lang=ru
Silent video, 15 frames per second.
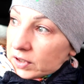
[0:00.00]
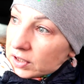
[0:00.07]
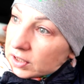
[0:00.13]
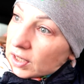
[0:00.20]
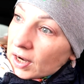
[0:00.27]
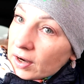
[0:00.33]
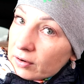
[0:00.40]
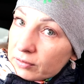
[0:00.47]

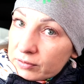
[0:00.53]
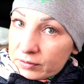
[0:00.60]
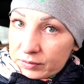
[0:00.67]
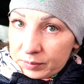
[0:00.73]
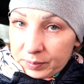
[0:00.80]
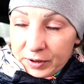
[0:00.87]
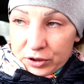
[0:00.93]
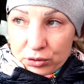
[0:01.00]
я
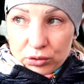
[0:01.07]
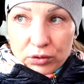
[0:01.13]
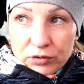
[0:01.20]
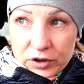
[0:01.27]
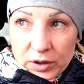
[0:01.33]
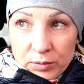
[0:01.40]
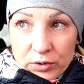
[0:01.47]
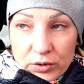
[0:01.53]
посуду
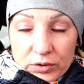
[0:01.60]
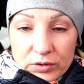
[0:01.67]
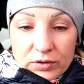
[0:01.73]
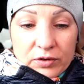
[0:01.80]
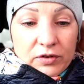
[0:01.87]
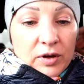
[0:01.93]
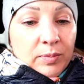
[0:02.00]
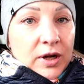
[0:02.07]
вымою,
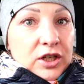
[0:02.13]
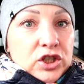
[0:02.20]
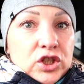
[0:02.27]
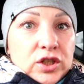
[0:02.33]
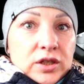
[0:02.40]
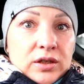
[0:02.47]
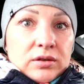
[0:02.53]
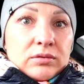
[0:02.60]
две
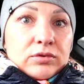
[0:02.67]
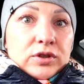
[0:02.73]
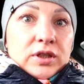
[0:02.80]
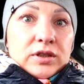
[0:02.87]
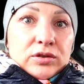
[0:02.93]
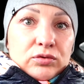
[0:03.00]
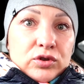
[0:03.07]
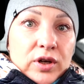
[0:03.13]
большие вот
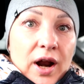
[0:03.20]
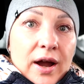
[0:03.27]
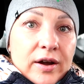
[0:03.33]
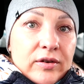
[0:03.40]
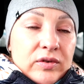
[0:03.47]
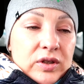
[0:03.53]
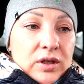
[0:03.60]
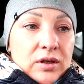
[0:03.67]
эти вот
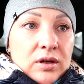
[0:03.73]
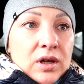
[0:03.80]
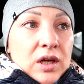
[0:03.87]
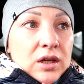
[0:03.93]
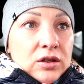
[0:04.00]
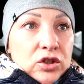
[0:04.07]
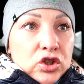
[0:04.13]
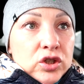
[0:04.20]
раковины.
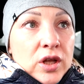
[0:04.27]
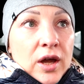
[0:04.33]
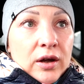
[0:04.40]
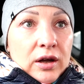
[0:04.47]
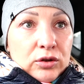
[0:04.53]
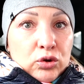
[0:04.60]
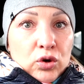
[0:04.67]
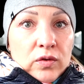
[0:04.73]

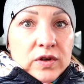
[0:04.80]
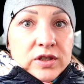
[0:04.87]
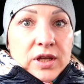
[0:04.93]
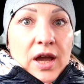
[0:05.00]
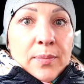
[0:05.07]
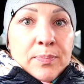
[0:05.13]
Начинаю готовить,